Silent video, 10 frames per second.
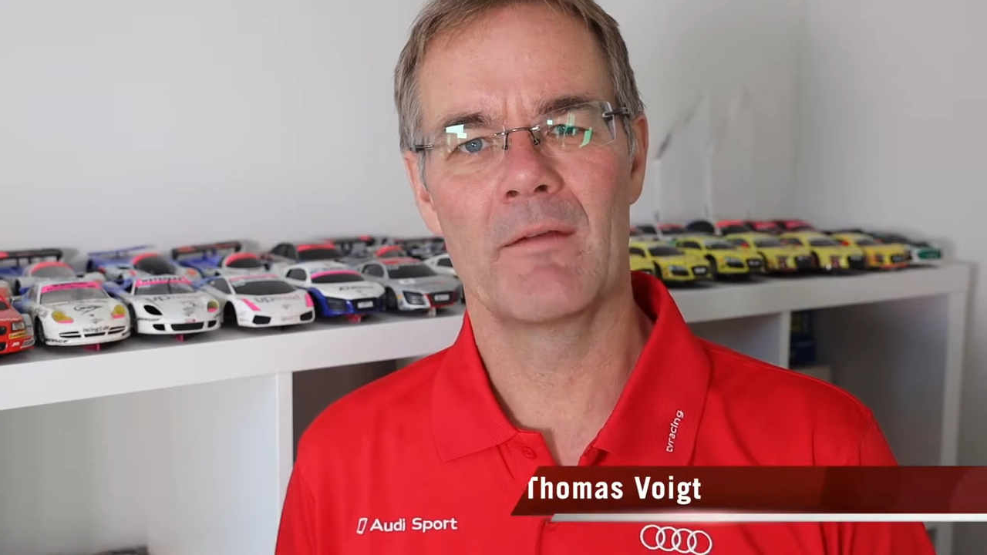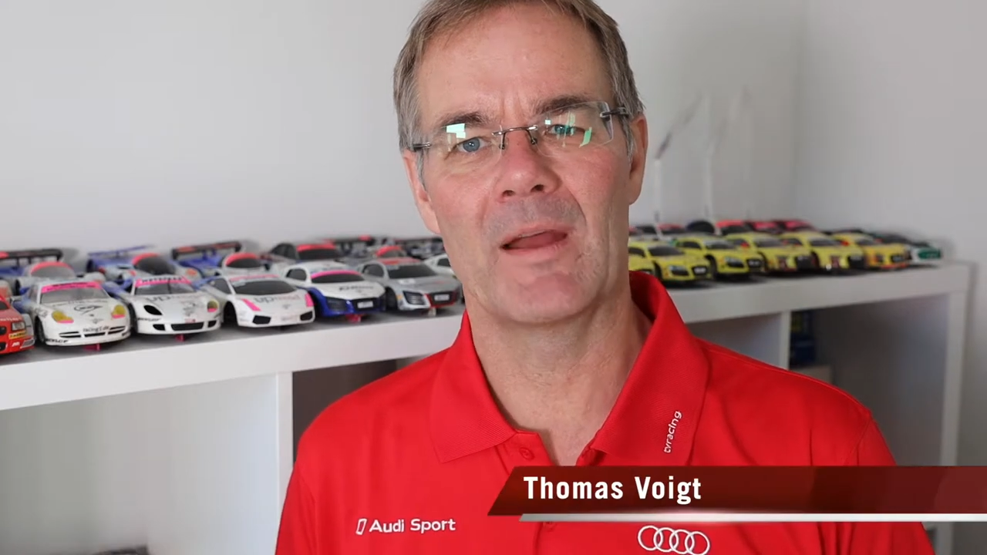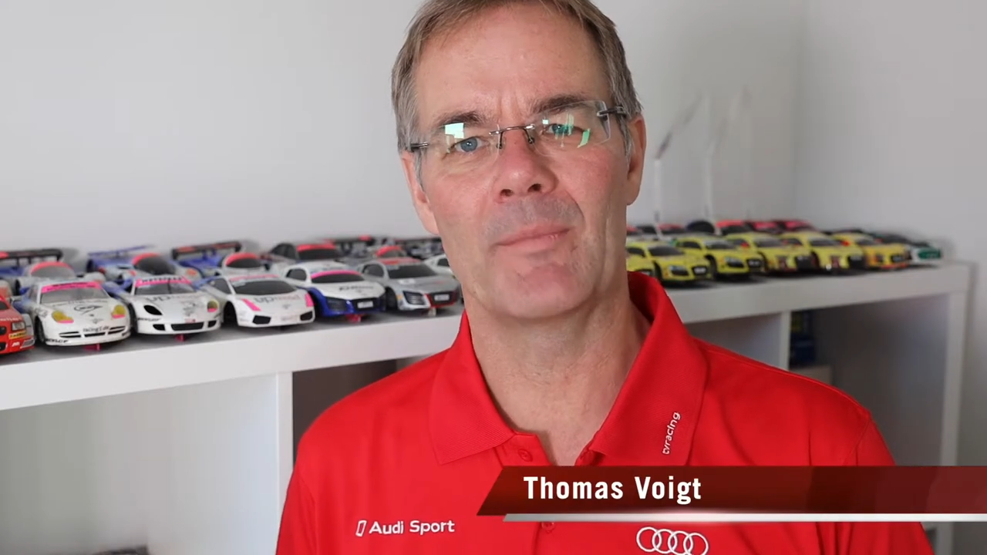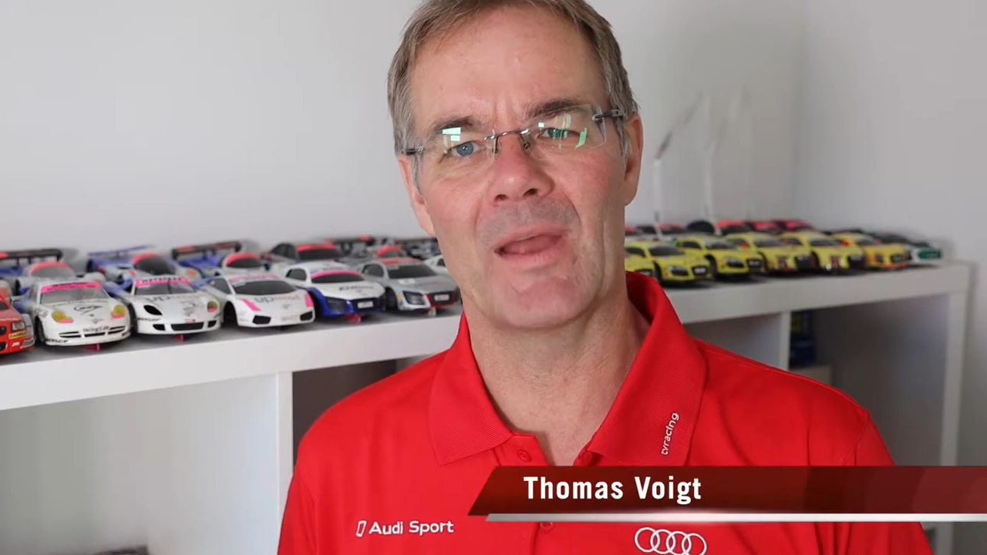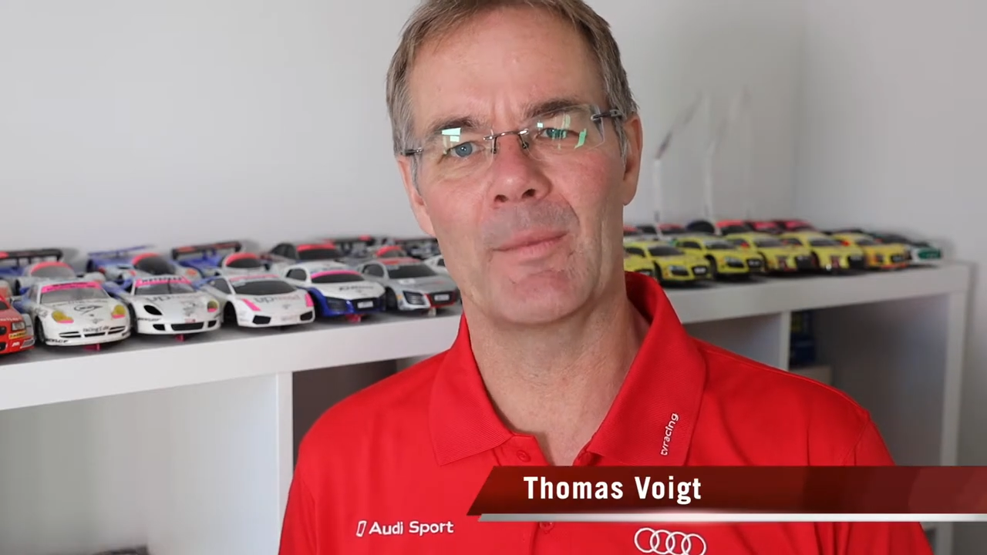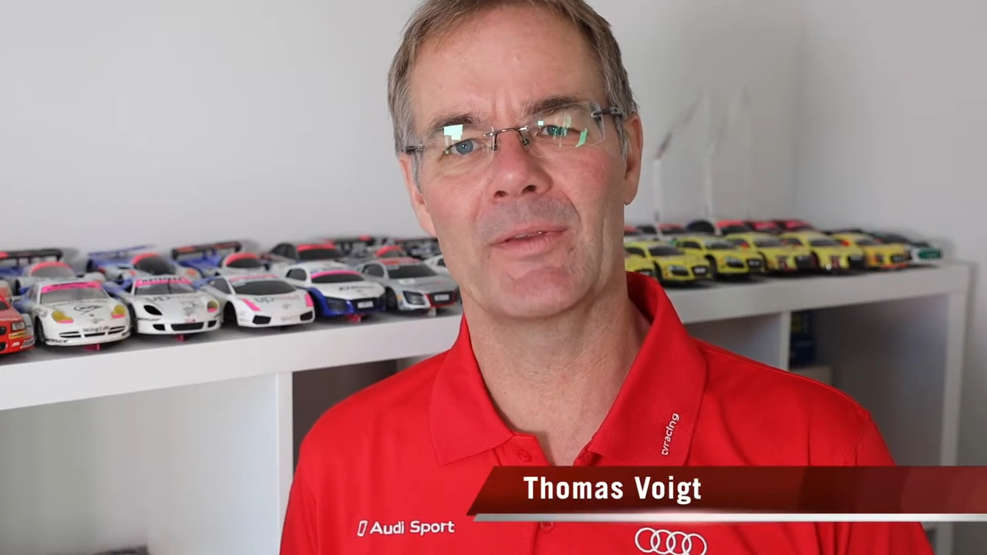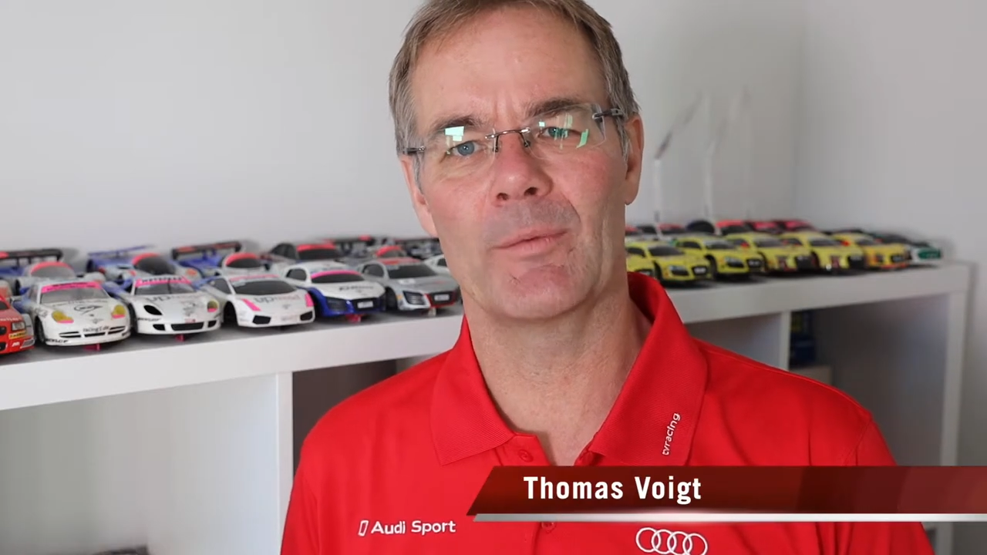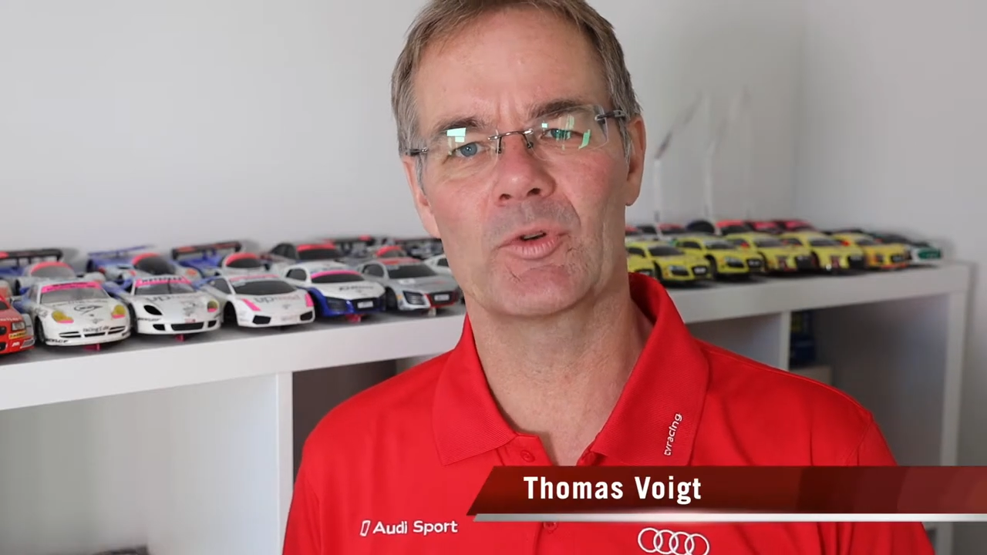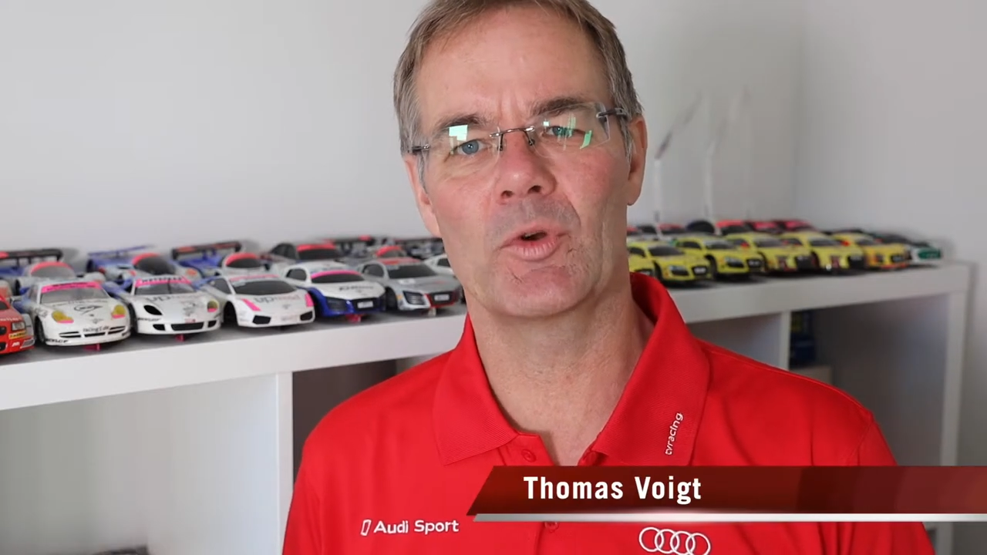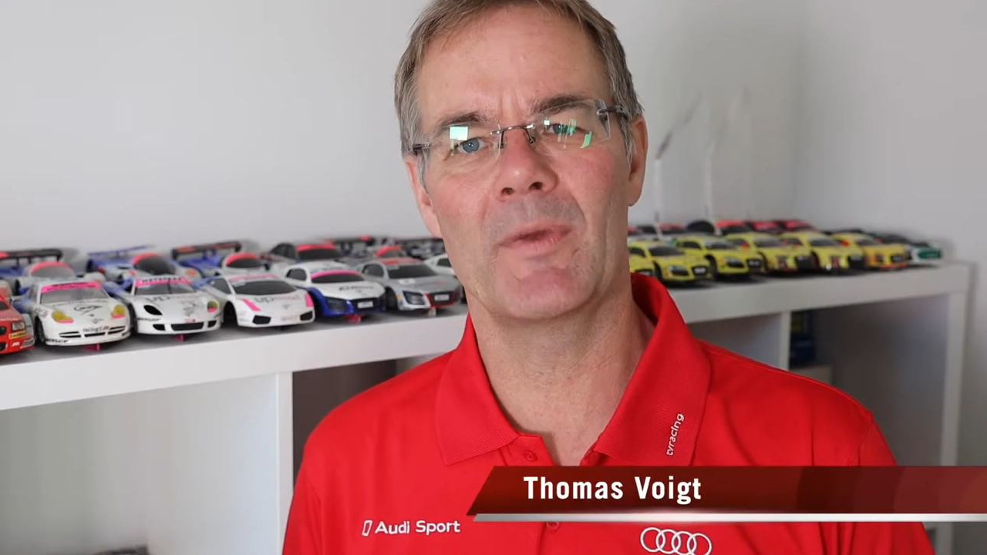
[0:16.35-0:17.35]
Wir haben damals
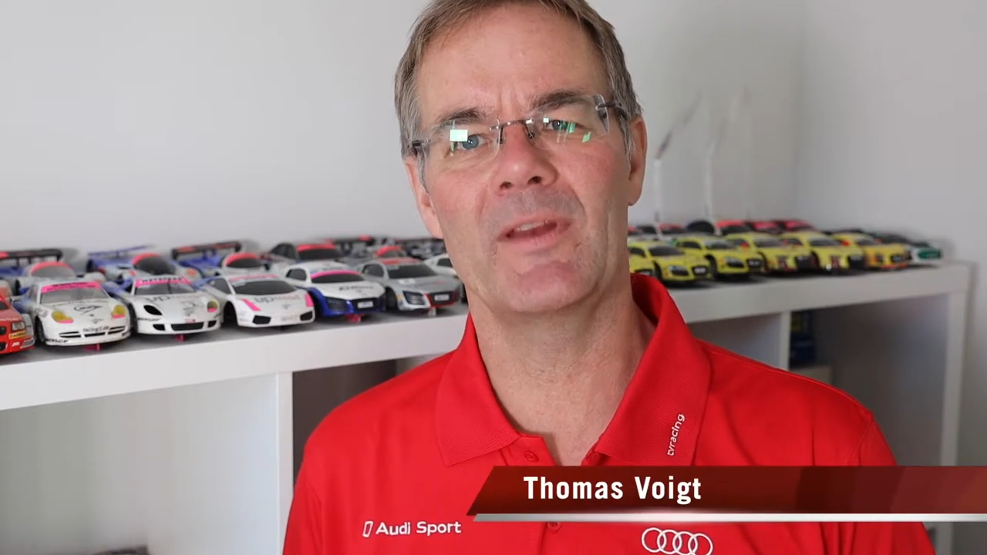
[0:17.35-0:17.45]
aber schon bei